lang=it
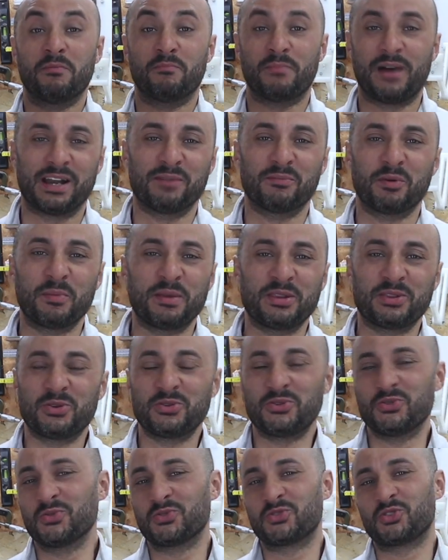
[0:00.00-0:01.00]
ma al
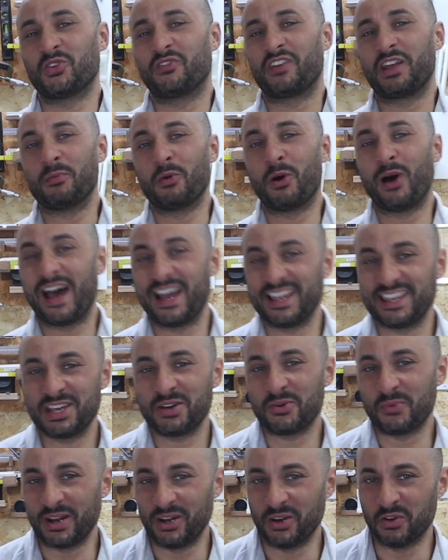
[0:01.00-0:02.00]
momento giusto avremo
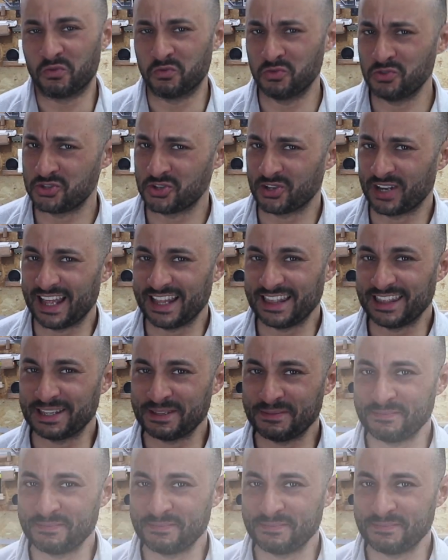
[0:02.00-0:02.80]
anche quello funzionante.